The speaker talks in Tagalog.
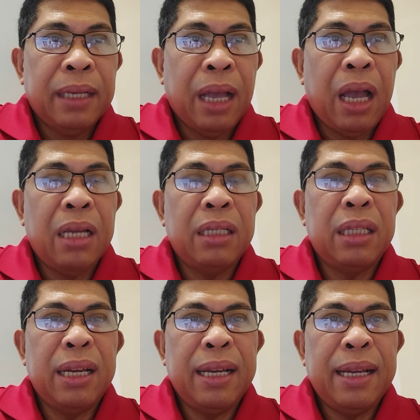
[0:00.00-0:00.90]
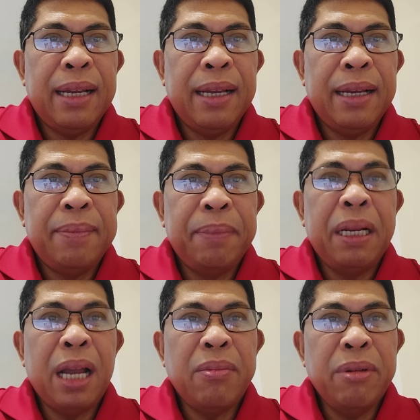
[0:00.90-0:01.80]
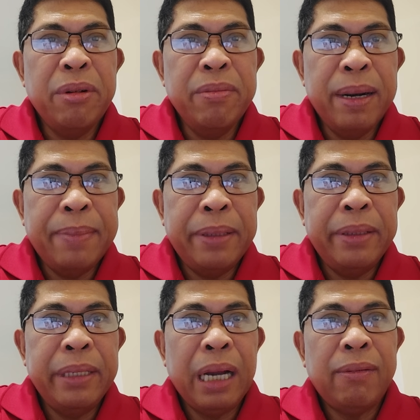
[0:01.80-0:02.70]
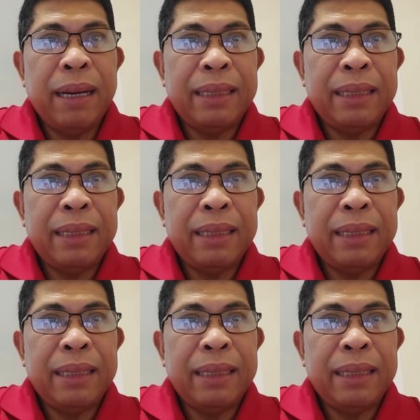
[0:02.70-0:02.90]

at uh, pinagbubumba po ng water